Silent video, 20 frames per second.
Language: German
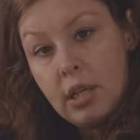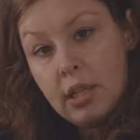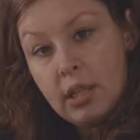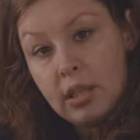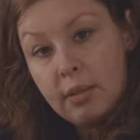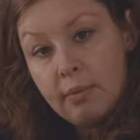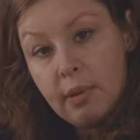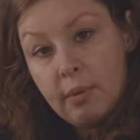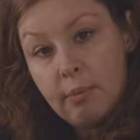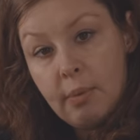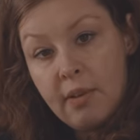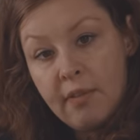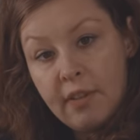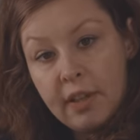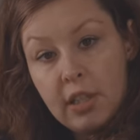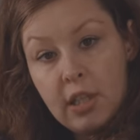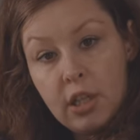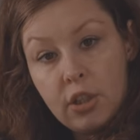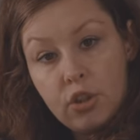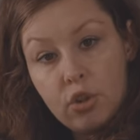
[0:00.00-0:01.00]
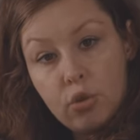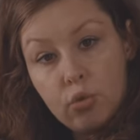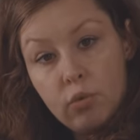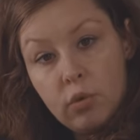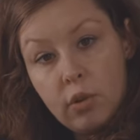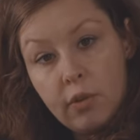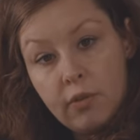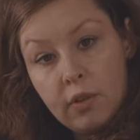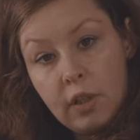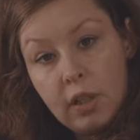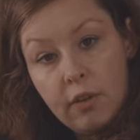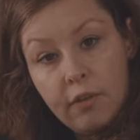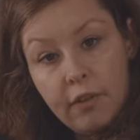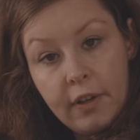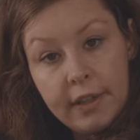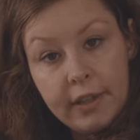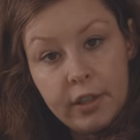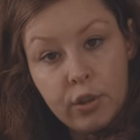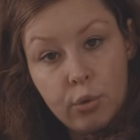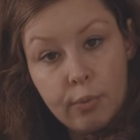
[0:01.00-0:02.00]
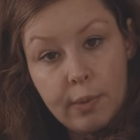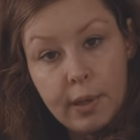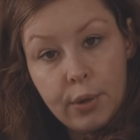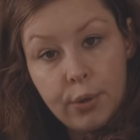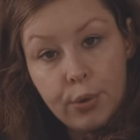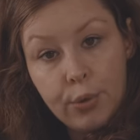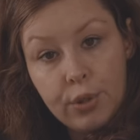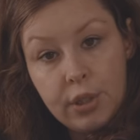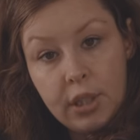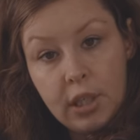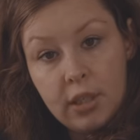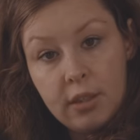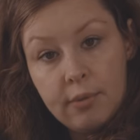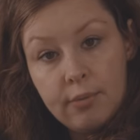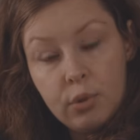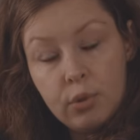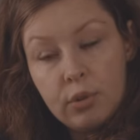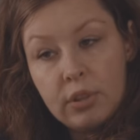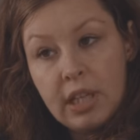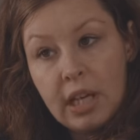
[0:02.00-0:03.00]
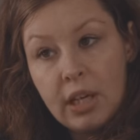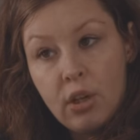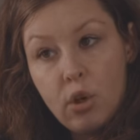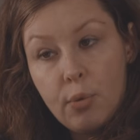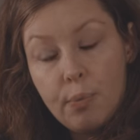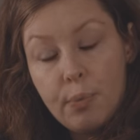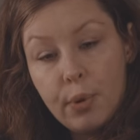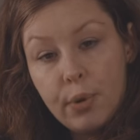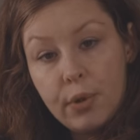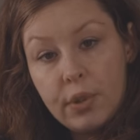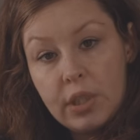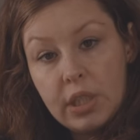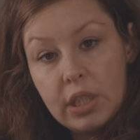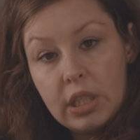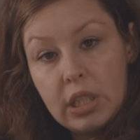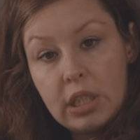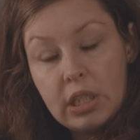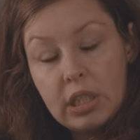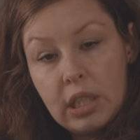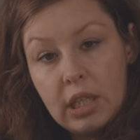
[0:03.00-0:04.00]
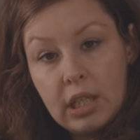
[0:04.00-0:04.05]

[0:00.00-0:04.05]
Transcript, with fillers: dass man bei Wanderschuhen auf jeden Fall eine Nummer größer nimmt und dann noch berücksichtigt,